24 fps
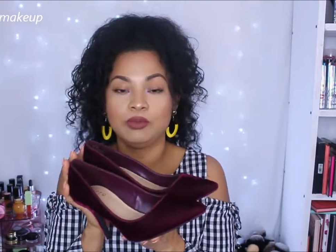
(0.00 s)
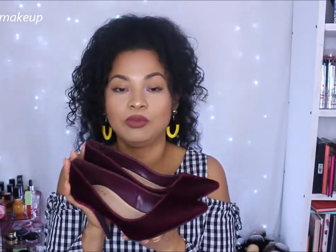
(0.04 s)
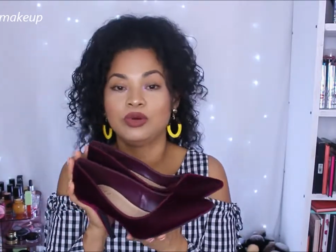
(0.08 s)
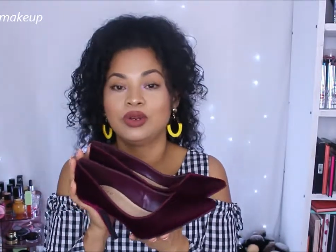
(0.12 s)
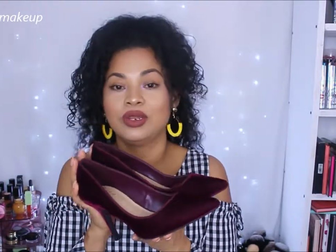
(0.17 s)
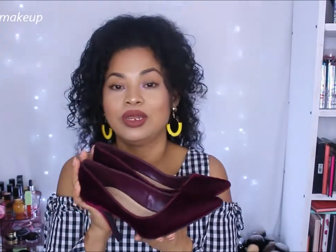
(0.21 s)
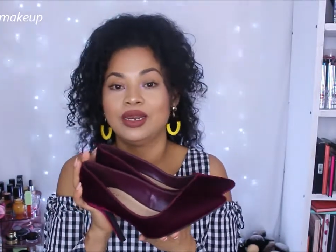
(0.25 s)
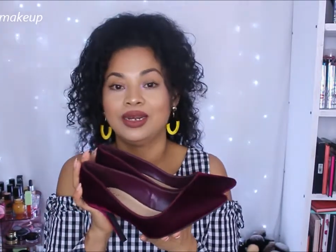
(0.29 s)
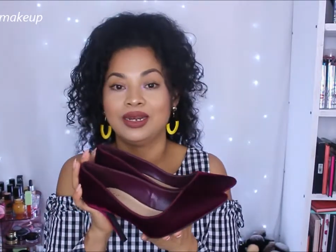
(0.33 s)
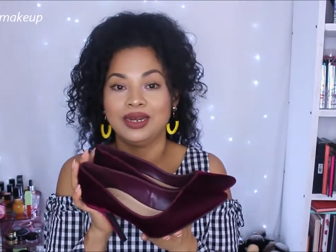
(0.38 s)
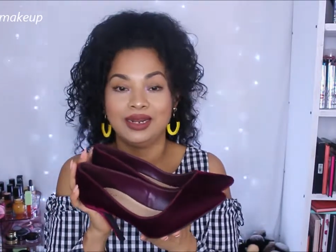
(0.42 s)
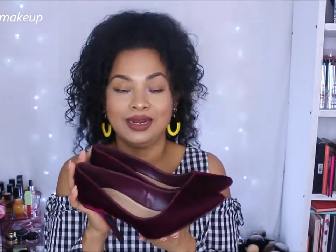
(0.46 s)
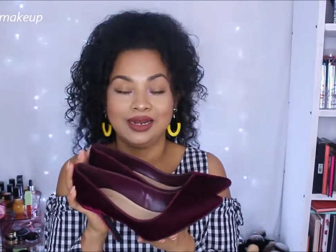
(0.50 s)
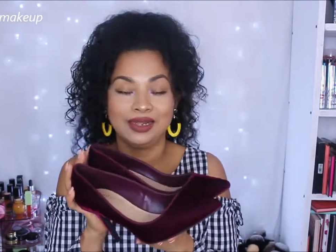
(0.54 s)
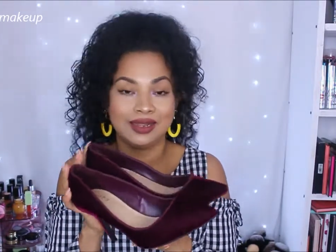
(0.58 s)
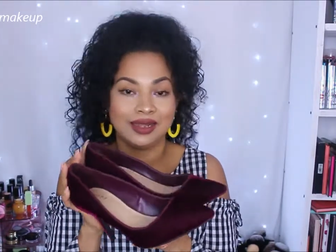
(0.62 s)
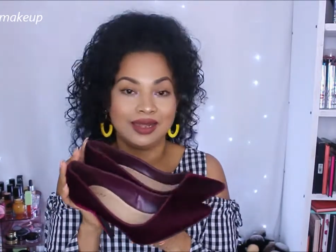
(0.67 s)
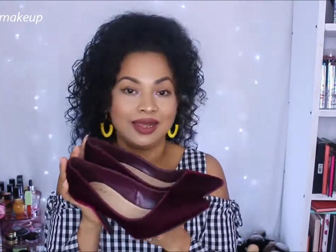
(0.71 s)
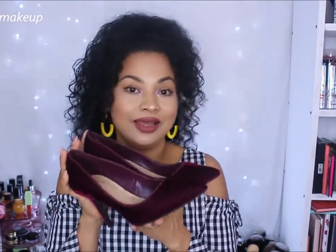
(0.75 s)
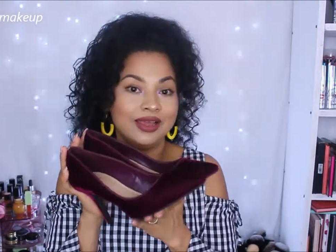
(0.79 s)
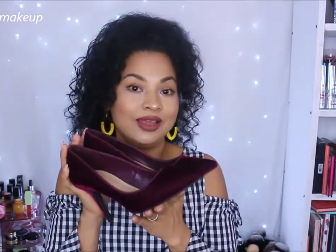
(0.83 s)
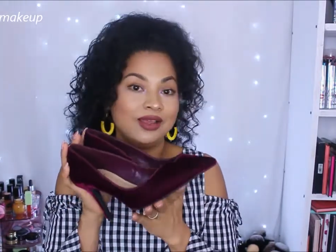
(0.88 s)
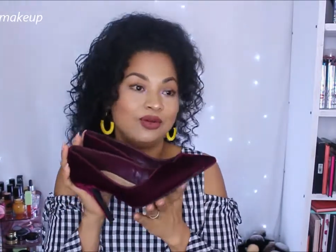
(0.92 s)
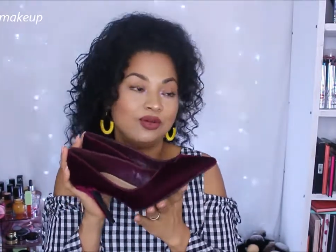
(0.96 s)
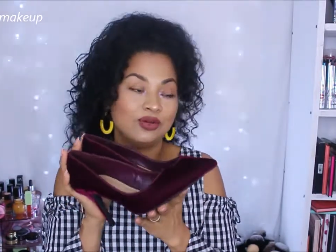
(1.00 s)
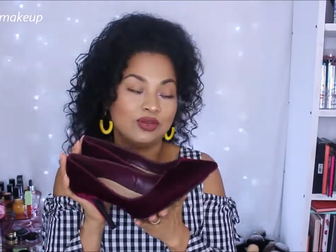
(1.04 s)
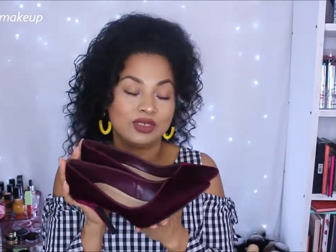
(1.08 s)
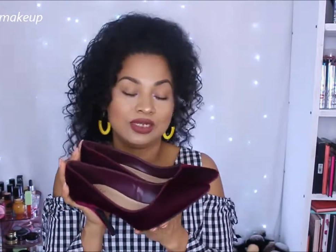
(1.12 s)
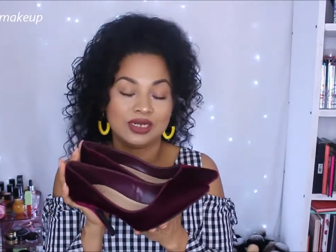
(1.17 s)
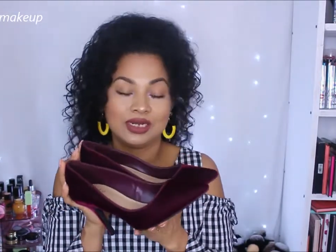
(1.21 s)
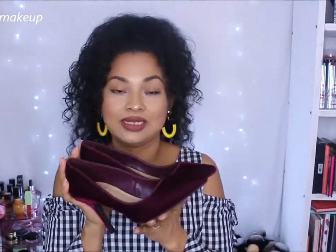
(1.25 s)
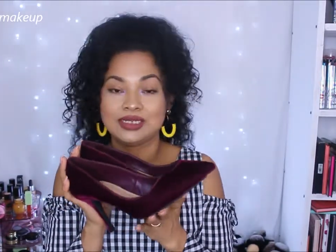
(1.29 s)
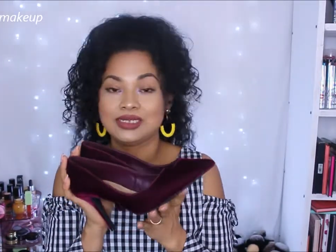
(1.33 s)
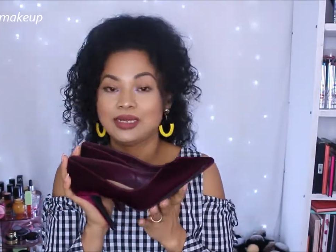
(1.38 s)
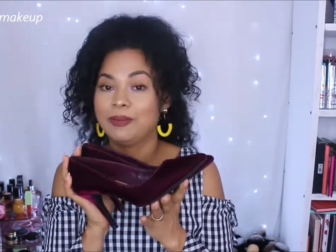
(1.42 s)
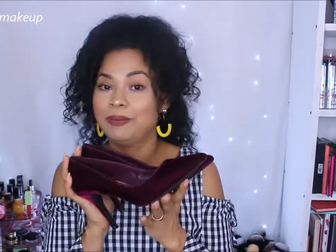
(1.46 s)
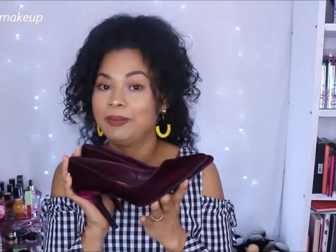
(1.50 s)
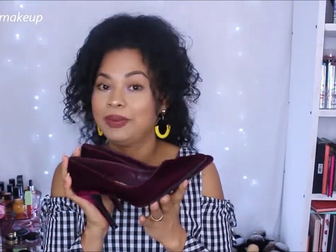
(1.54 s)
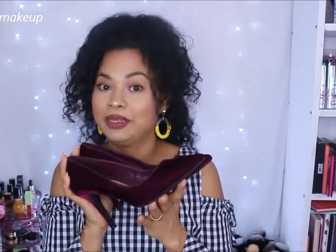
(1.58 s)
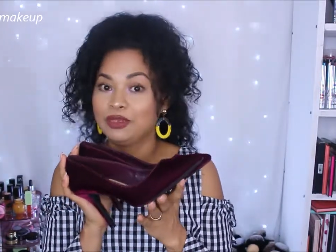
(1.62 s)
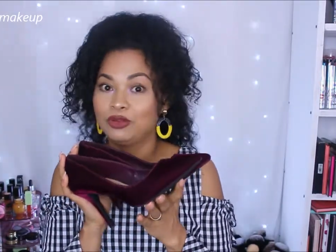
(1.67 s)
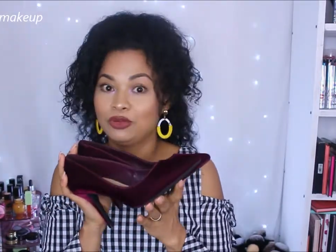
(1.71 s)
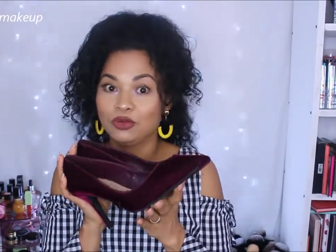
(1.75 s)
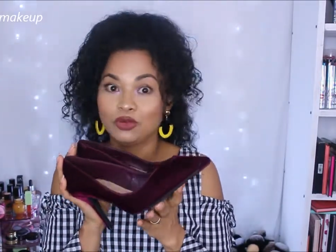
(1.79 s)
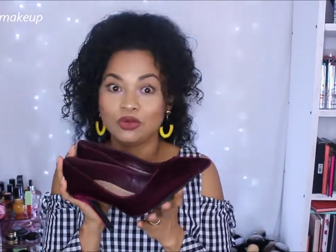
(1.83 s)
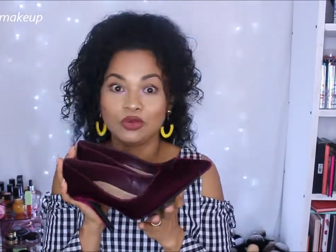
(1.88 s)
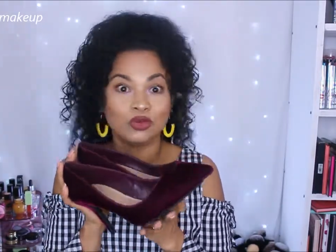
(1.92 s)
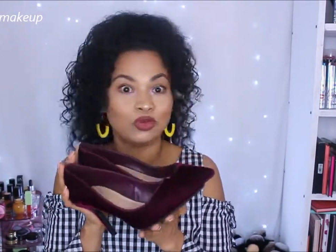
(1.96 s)
porque en realidad encontrás
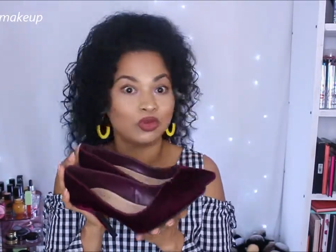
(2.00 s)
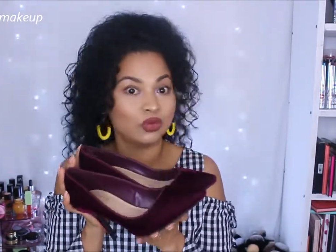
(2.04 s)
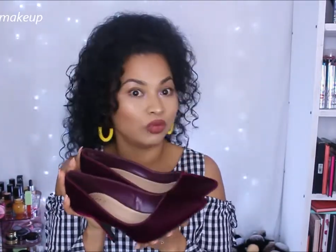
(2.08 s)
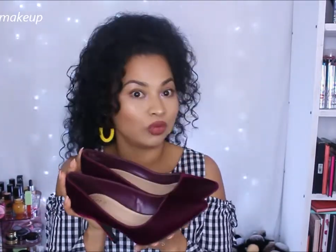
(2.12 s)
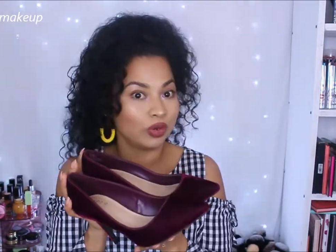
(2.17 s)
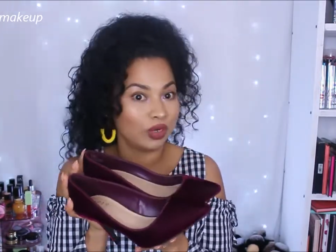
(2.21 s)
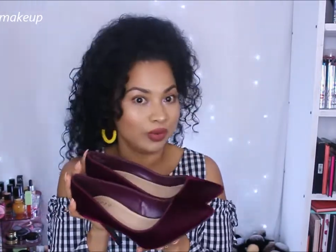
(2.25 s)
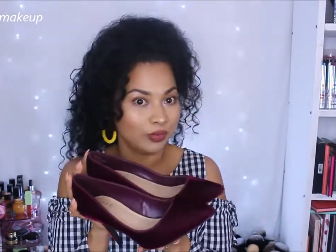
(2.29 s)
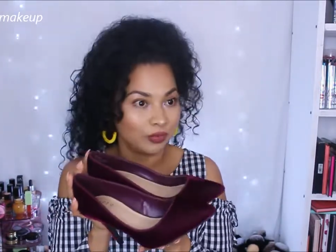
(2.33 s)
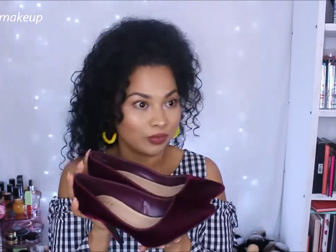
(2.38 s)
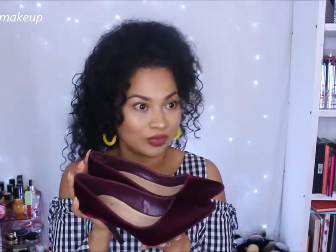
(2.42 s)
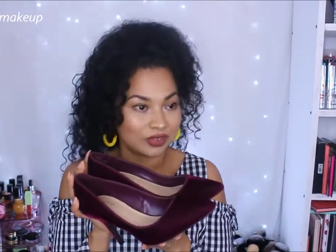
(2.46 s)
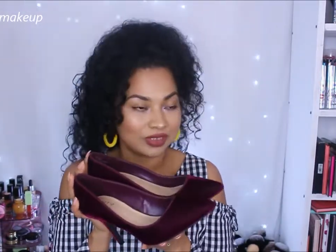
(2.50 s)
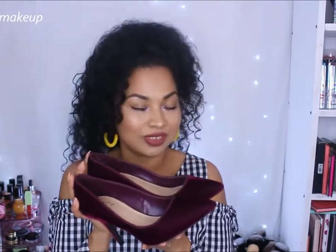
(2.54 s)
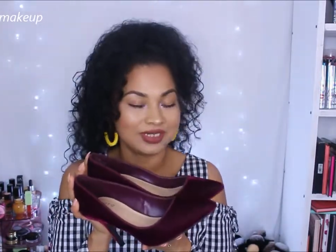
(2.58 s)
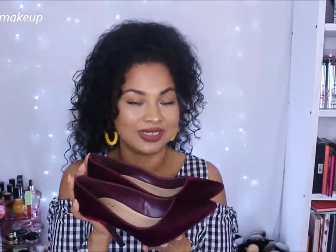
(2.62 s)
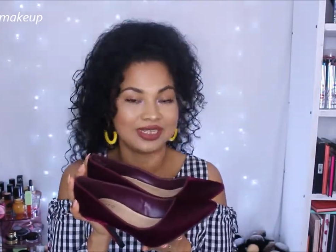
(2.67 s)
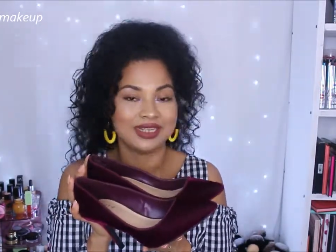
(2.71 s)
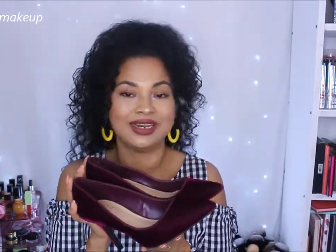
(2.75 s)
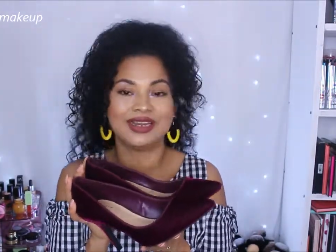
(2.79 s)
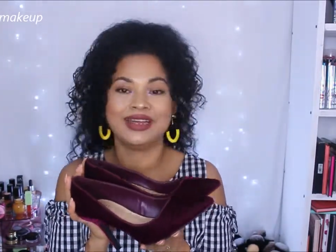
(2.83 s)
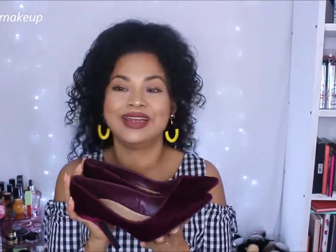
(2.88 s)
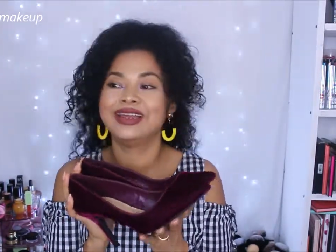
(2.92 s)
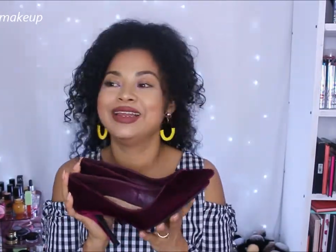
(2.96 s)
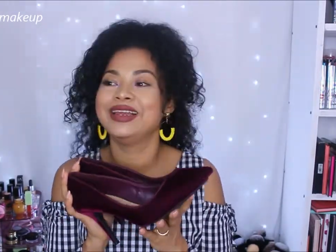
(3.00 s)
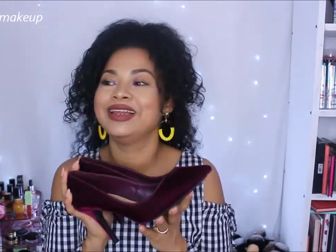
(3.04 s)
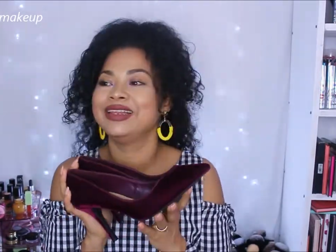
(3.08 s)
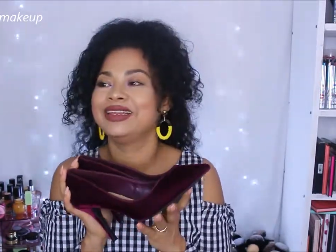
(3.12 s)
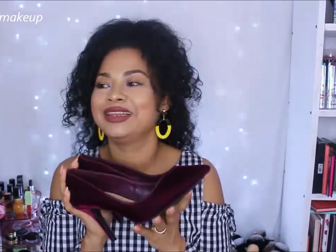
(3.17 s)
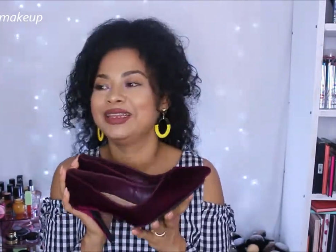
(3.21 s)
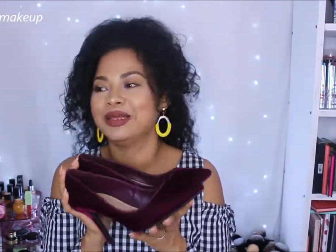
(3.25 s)
zapatos nuevos y tenés que ir